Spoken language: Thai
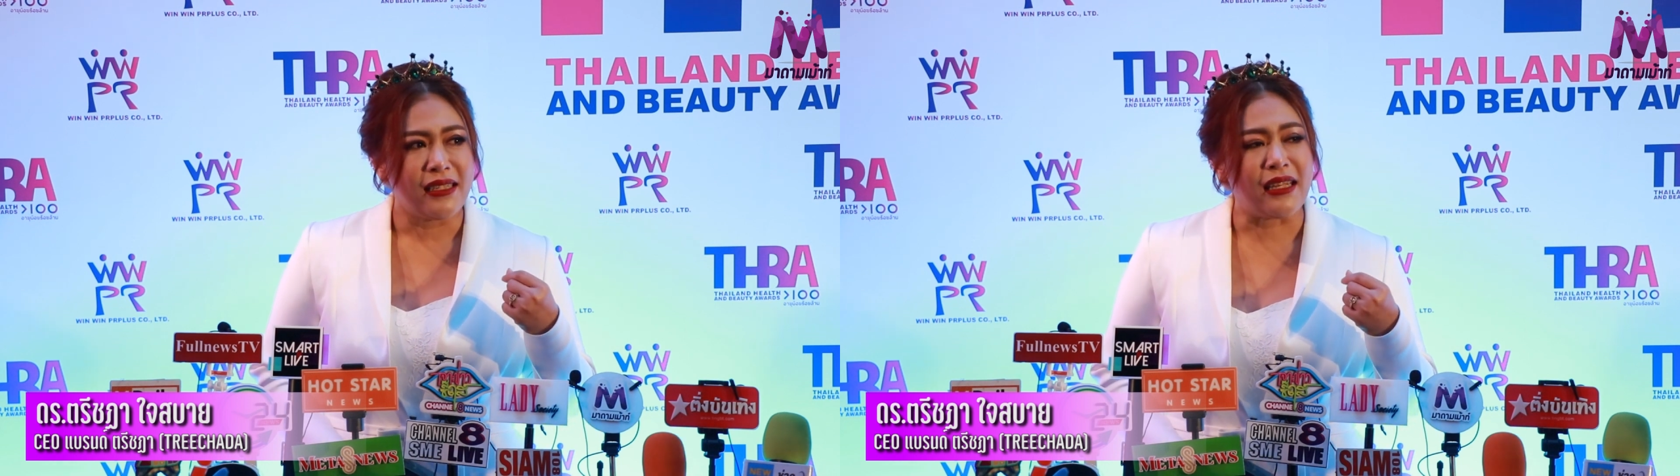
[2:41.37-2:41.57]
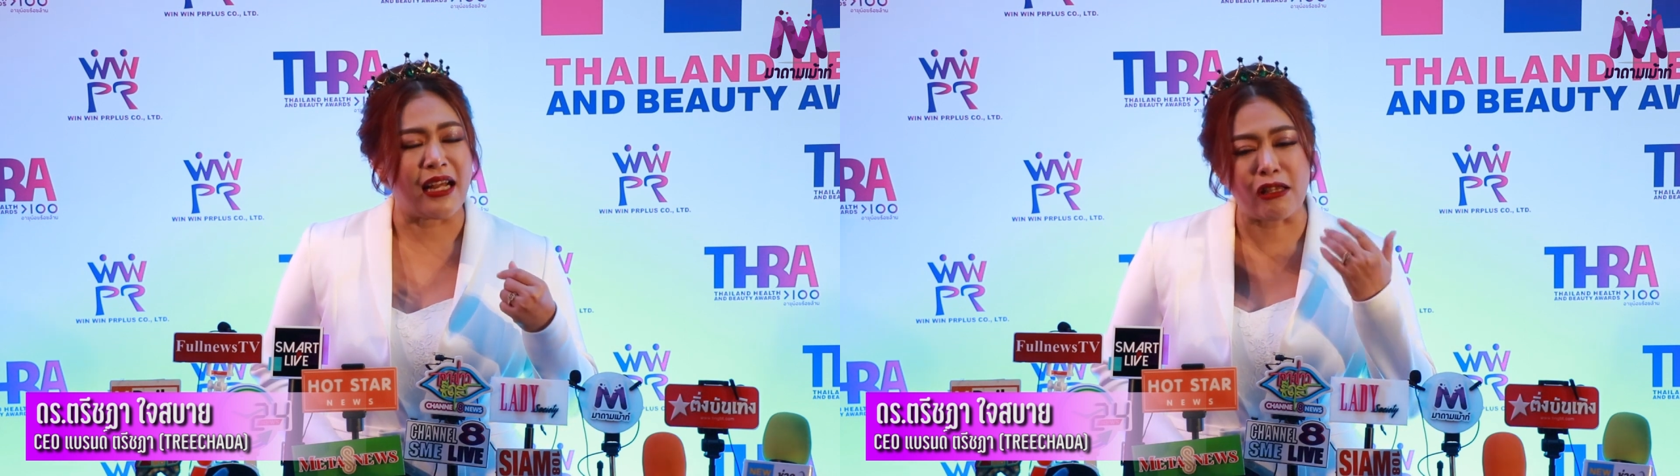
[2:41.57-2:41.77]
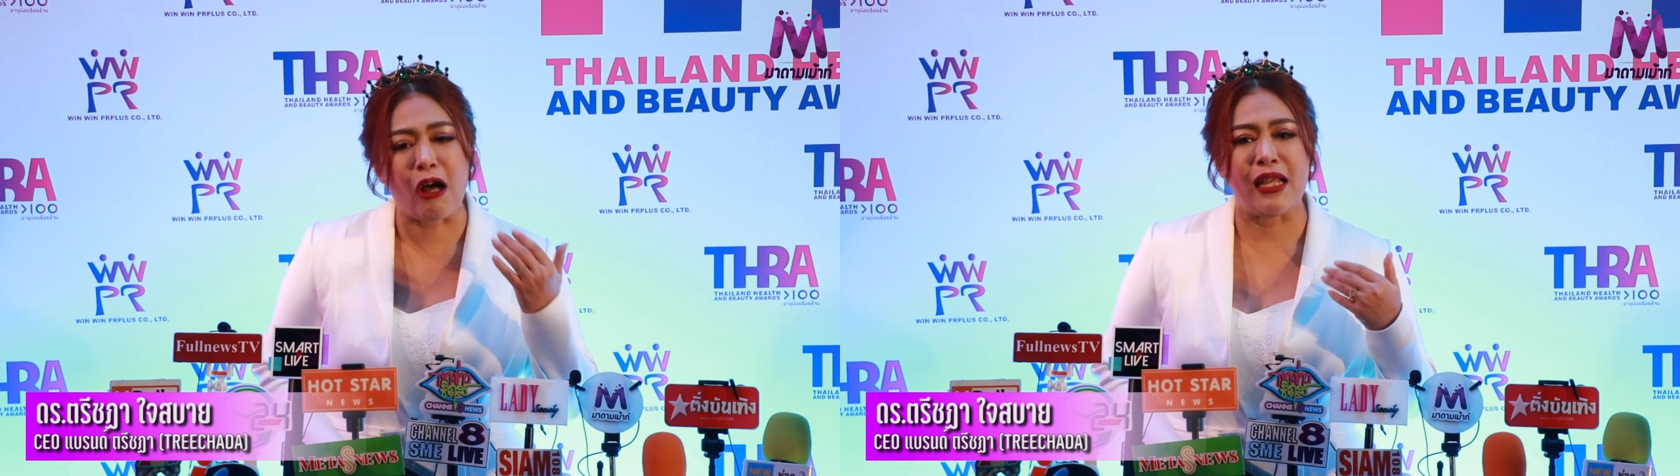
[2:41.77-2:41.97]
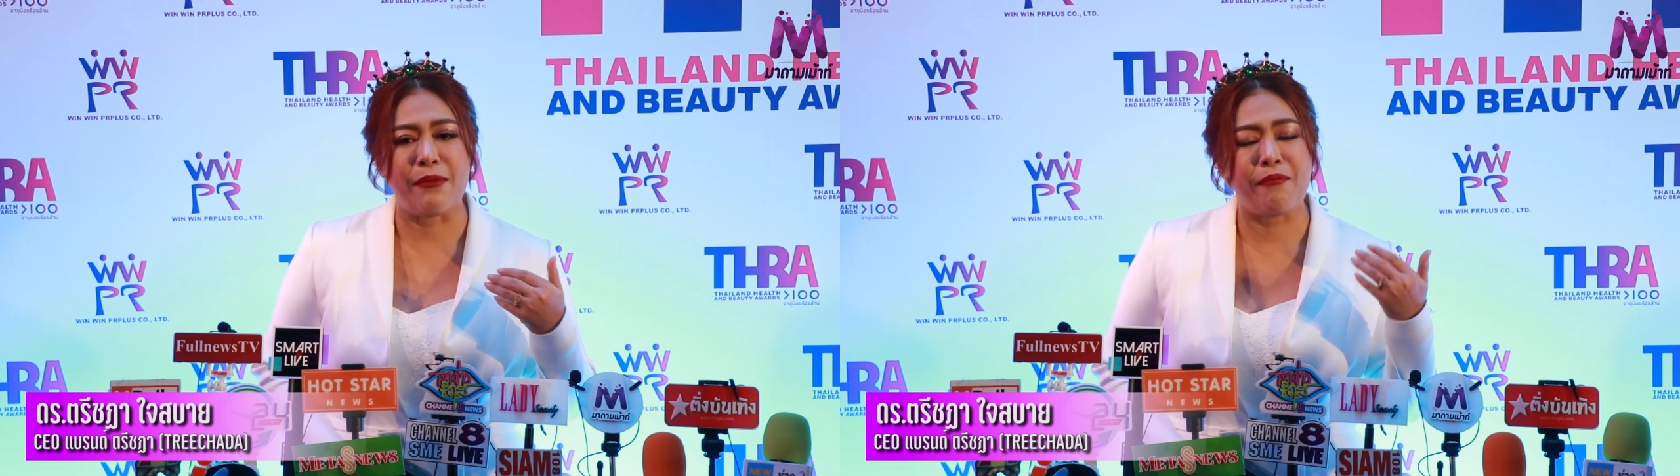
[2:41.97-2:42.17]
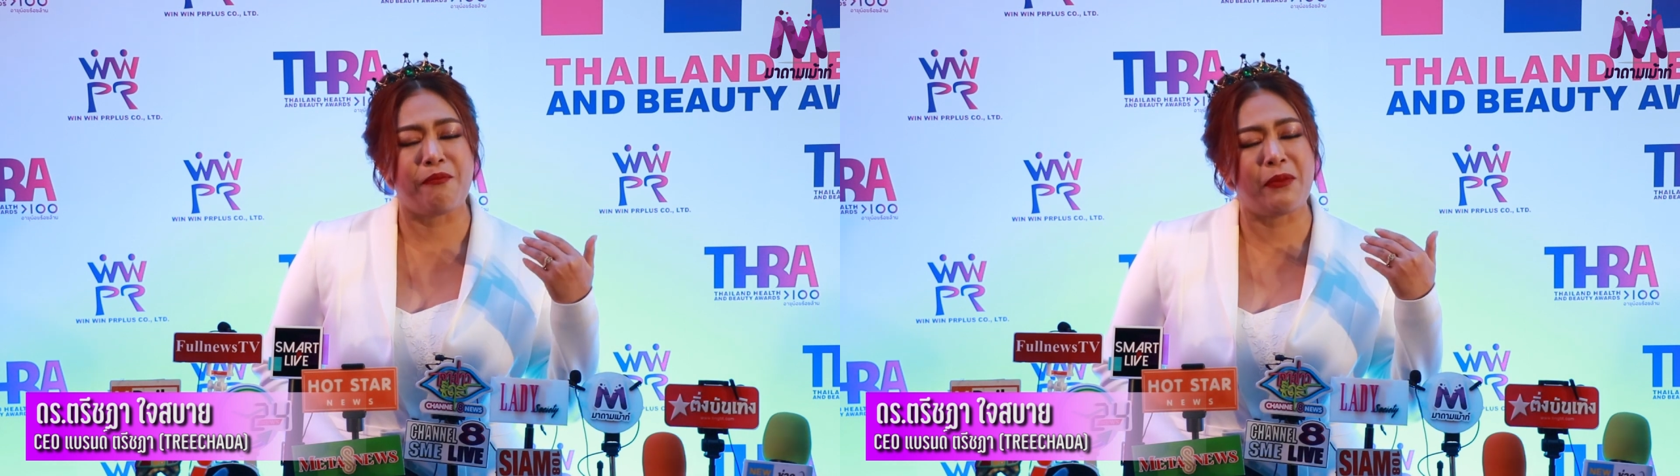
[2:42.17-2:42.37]
ฉะนั้นตอนนี้
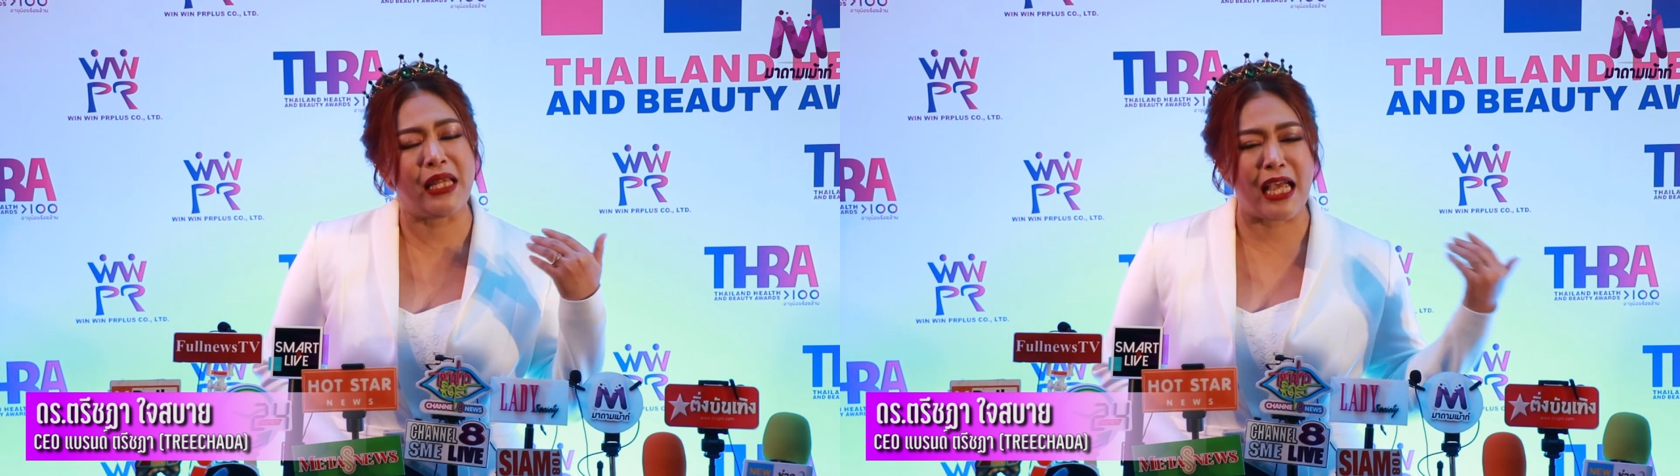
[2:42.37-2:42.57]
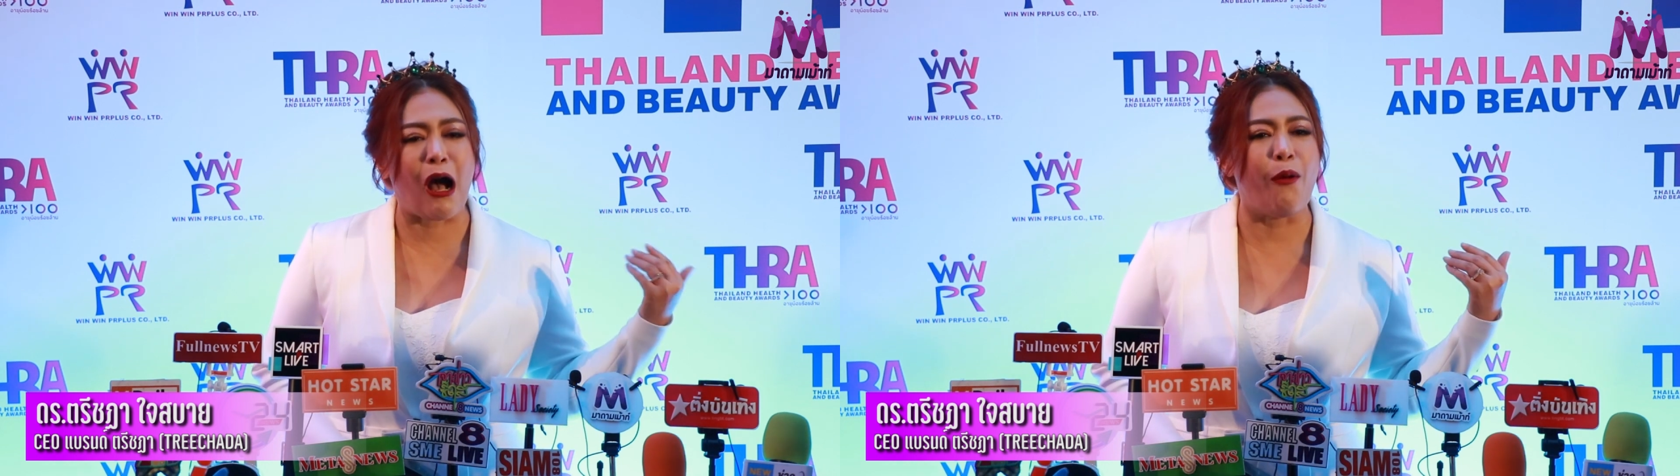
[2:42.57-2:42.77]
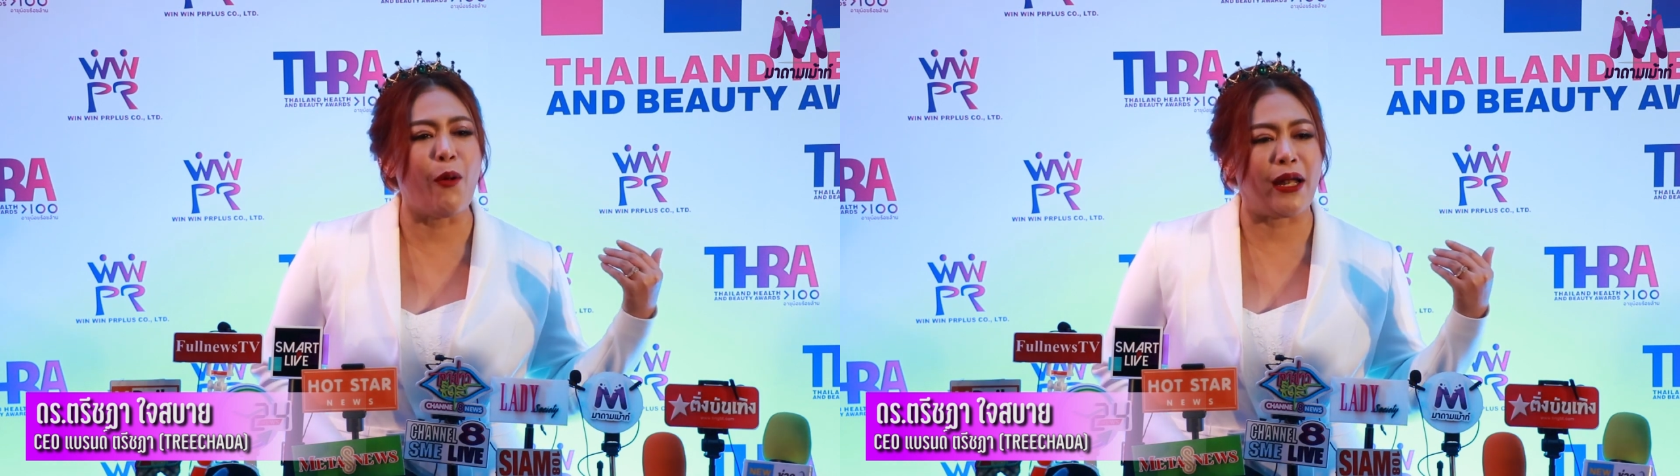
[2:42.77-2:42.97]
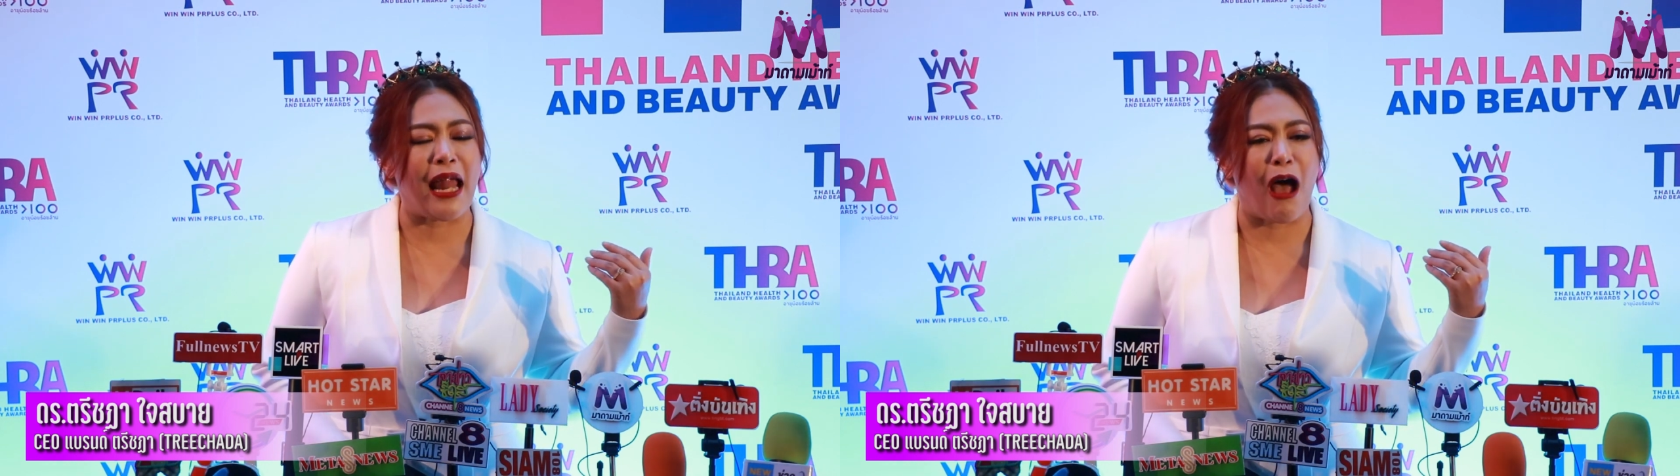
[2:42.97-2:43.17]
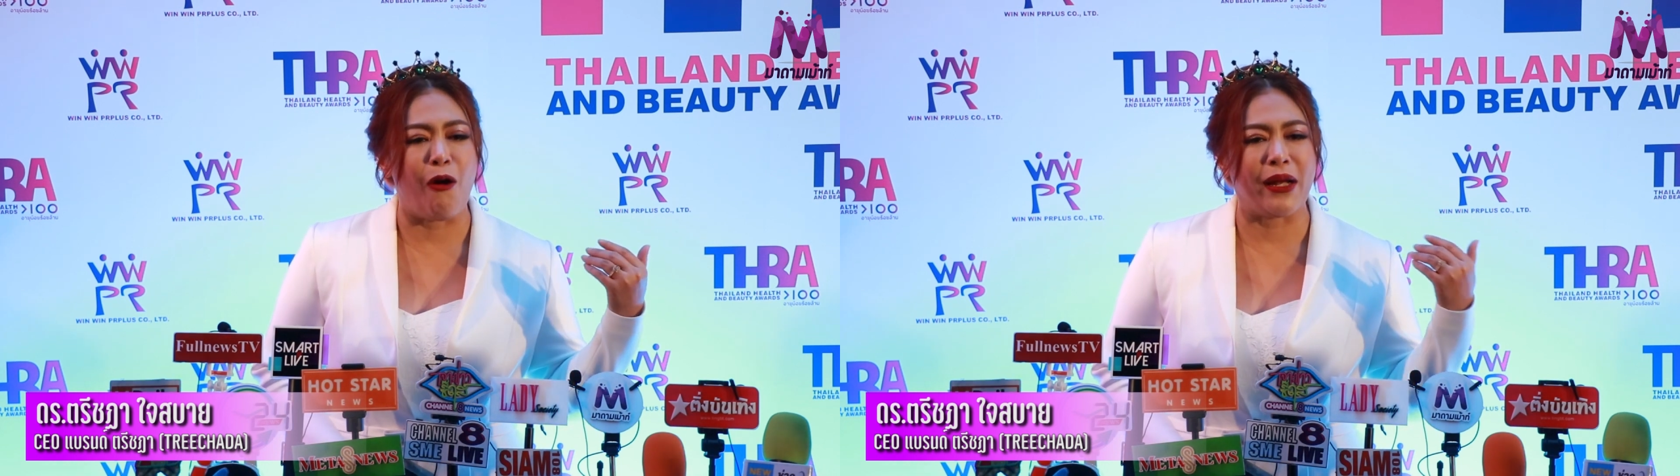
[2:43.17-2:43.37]
หนี้เขาหมดแล้ว